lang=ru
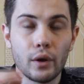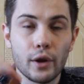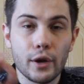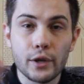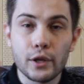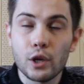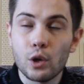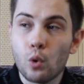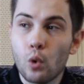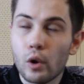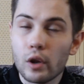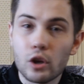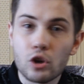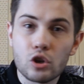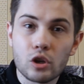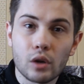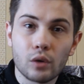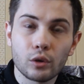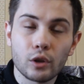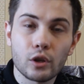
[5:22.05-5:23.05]
и
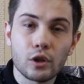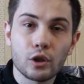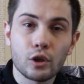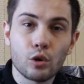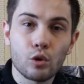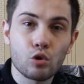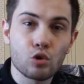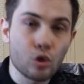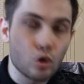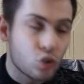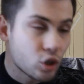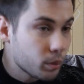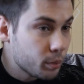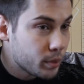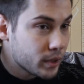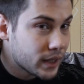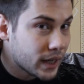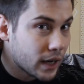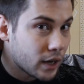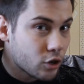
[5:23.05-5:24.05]
тихонечко вот эти крючочки,
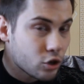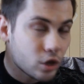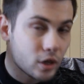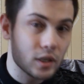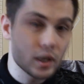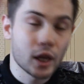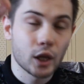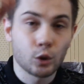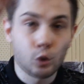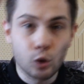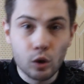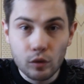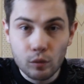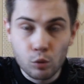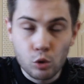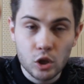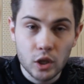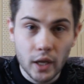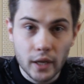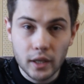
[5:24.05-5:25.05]
петелечки, за которые
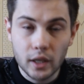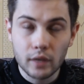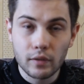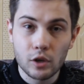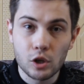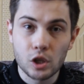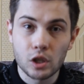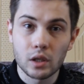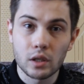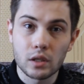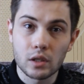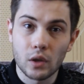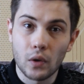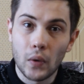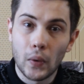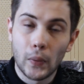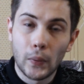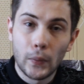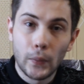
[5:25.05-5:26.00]
бушлатик вешается,